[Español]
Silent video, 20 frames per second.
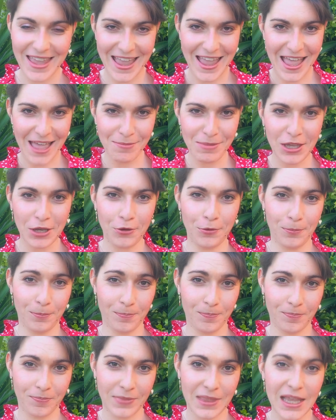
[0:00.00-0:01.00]
Amigo,
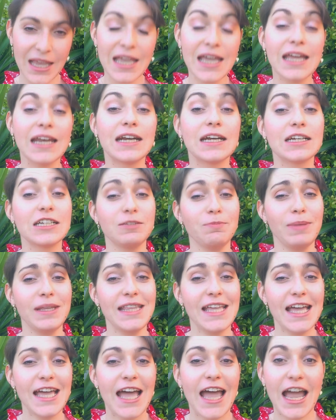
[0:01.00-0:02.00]

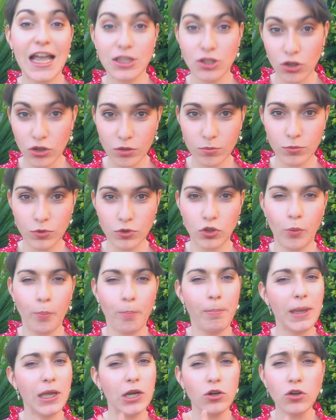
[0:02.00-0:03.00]
respeta a todo el mundo,
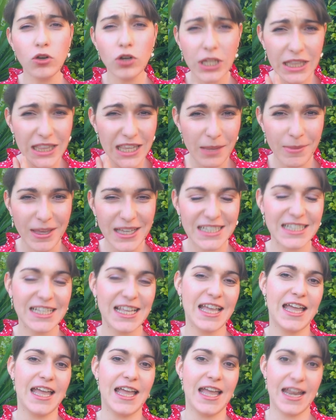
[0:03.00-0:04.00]
pero no le temas
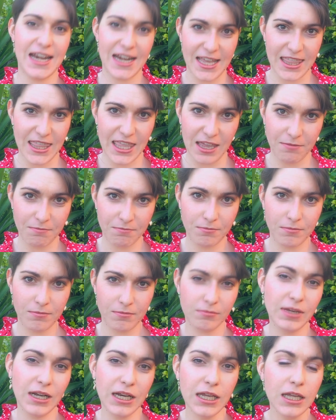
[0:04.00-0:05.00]
a nadie,
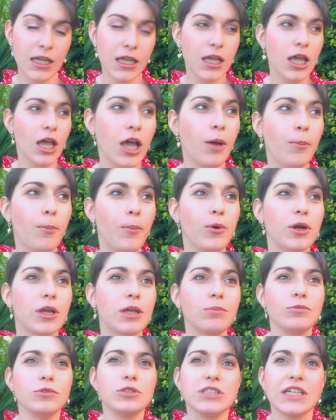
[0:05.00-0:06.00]
¿vale? Porque
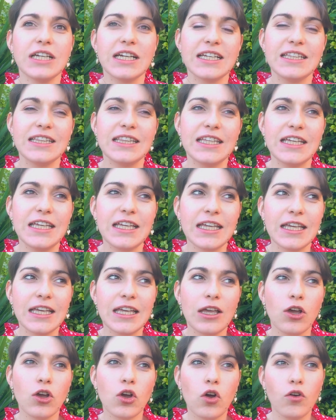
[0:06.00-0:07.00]
mucha gente
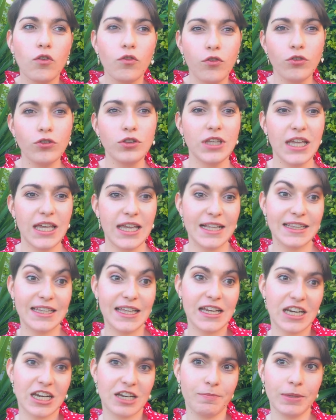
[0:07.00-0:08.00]
confunde el
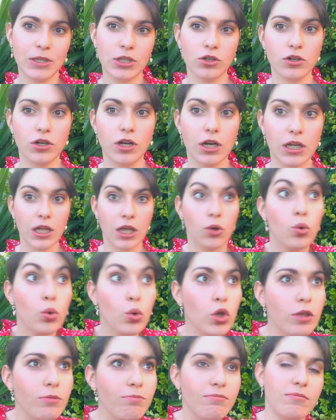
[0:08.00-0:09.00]
tener respeto con el que,
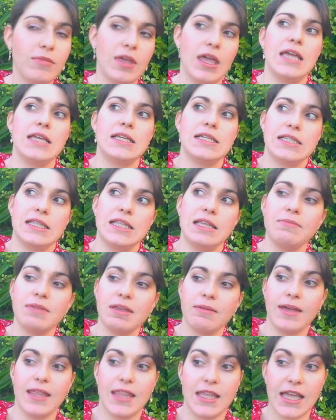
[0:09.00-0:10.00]
uy, este
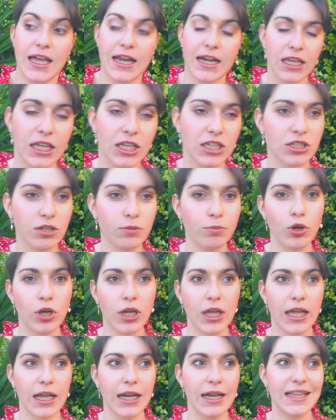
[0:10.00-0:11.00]
me va a dañar. Y es como
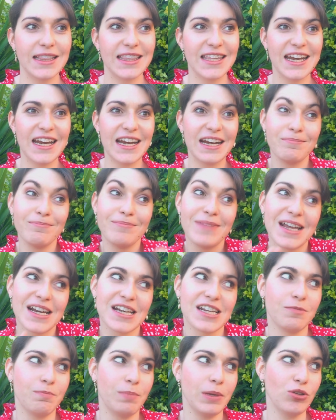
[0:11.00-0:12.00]
que le tienen más
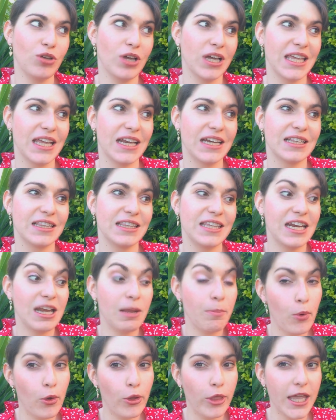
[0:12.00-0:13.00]
respeto a quien tiene
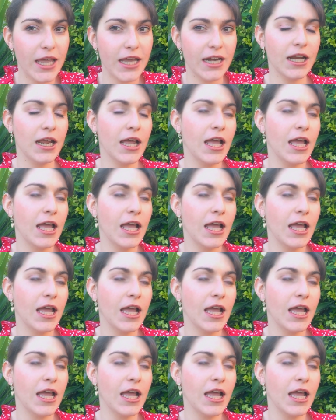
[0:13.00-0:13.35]
poder,